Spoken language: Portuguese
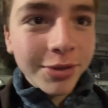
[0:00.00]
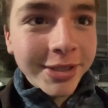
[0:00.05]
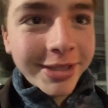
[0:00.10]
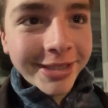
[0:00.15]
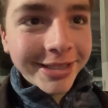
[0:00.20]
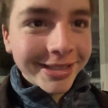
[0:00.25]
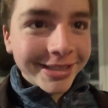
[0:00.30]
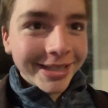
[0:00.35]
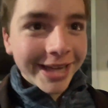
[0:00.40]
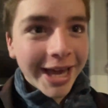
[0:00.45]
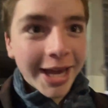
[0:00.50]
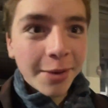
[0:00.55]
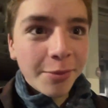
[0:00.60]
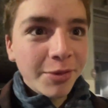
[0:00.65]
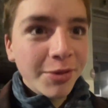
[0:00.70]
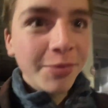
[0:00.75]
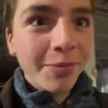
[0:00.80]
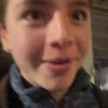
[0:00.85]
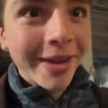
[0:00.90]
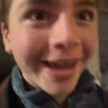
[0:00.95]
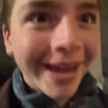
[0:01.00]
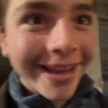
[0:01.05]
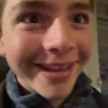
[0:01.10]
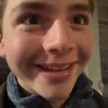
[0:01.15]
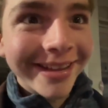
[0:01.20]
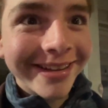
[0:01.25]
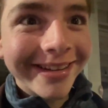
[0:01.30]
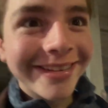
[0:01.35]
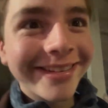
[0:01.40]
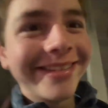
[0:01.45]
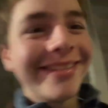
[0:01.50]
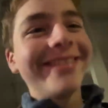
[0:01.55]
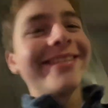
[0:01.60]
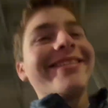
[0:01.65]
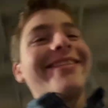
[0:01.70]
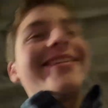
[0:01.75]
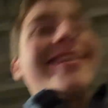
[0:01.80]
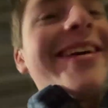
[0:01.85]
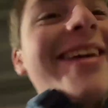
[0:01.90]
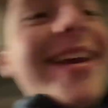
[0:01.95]
porque era muito pequena.
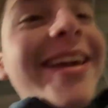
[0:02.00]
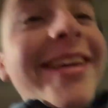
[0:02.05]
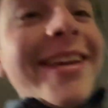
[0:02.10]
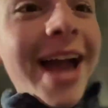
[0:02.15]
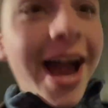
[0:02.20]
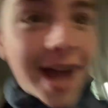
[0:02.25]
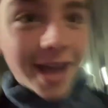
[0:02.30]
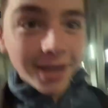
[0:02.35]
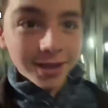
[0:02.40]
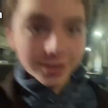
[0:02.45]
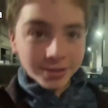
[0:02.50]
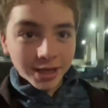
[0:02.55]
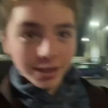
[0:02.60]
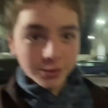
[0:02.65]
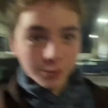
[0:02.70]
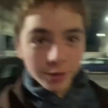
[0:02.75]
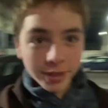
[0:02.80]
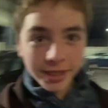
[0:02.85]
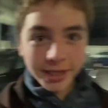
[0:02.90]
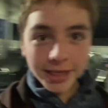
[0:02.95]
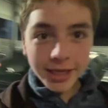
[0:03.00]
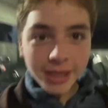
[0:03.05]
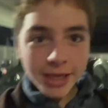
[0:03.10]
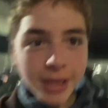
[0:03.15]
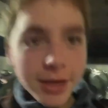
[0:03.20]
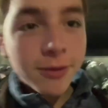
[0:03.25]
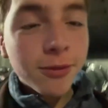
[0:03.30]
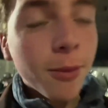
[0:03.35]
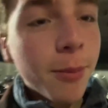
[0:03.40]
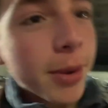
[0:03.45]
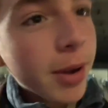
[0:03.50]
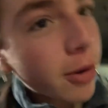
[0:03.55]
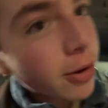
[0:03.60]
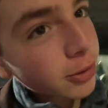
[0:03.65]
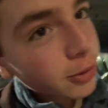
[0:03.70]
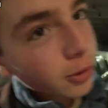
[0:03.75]
E ah, eu já estou aqui e vou pegar o